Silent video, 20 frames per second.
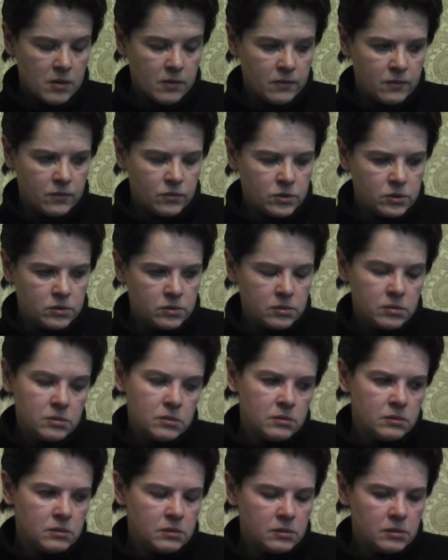Вот.
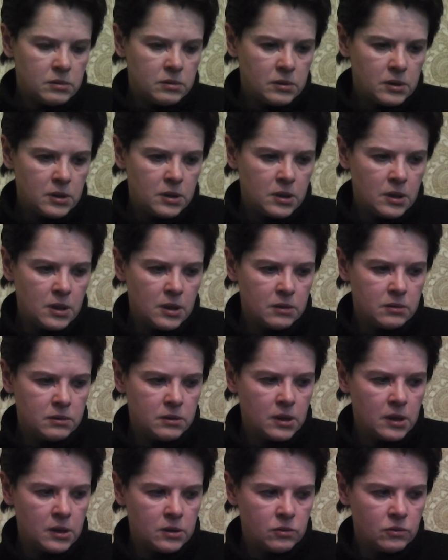Ну, я
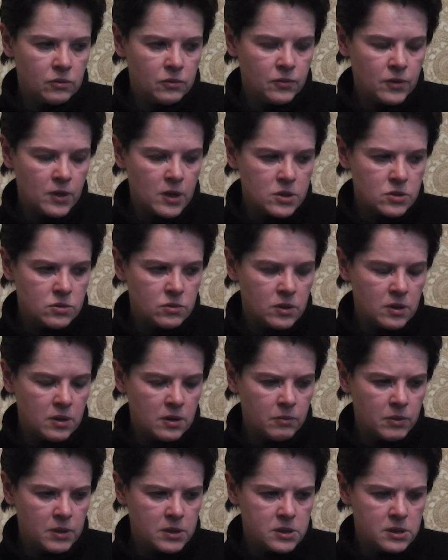на эту фразу не
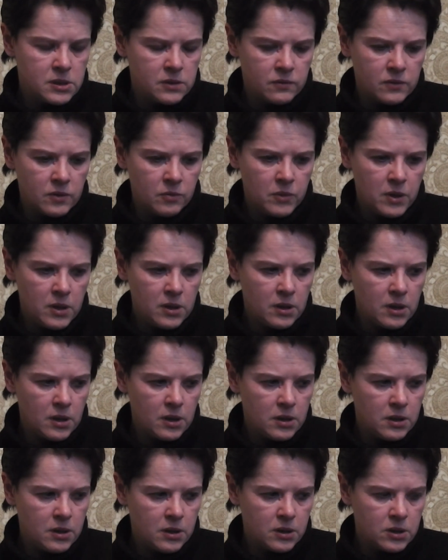обратила внимания и
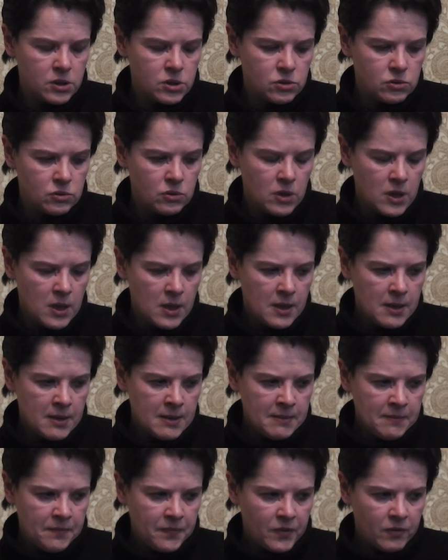не хочу
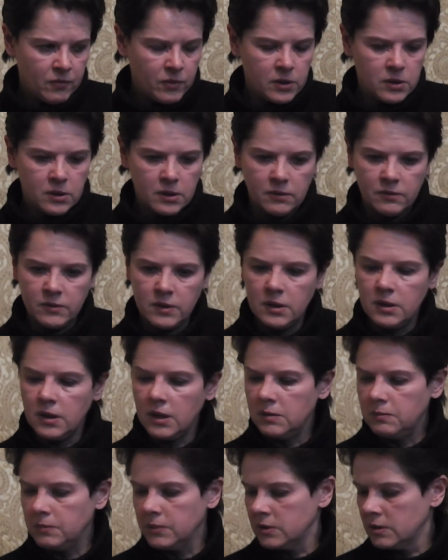в это
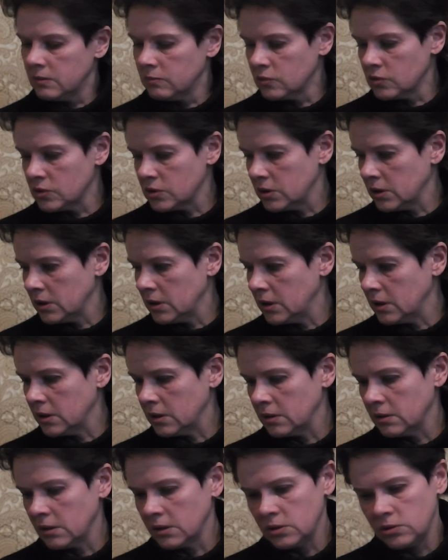вникать, потому что я
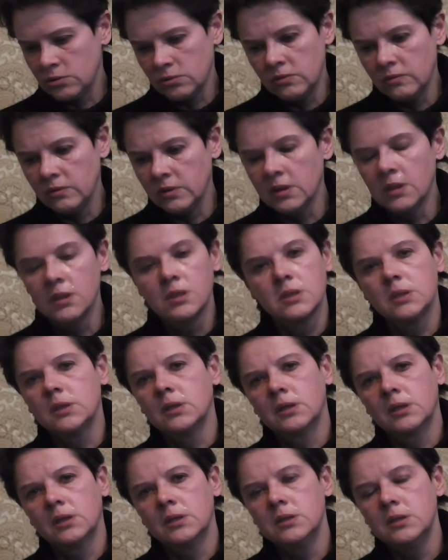хочу двигаться и
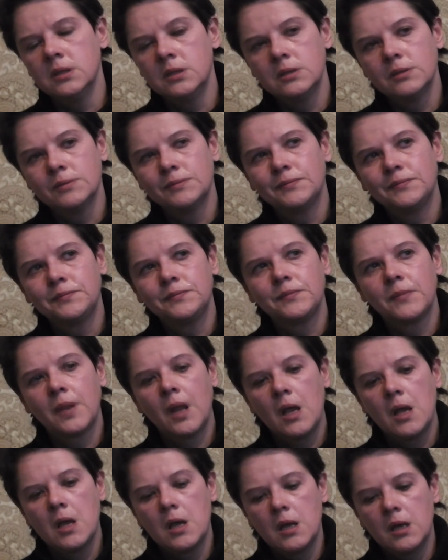ходить,
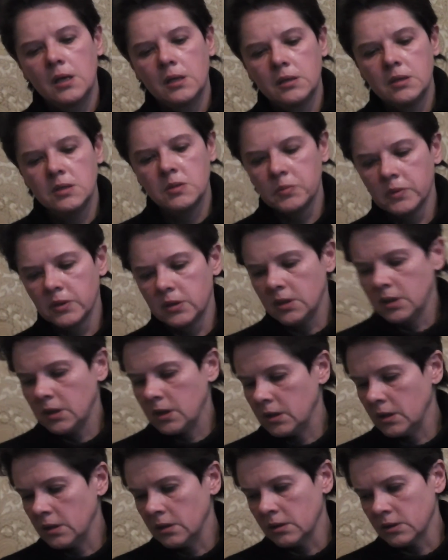несмотря
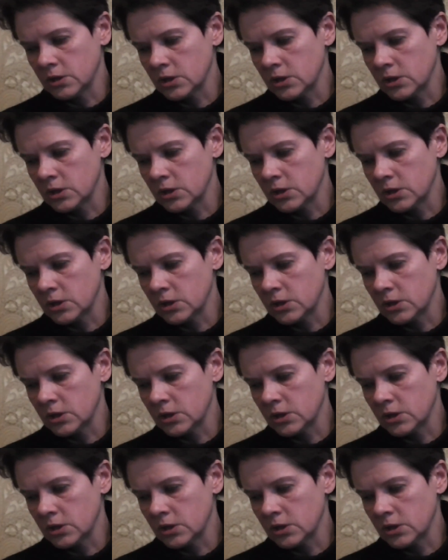ни на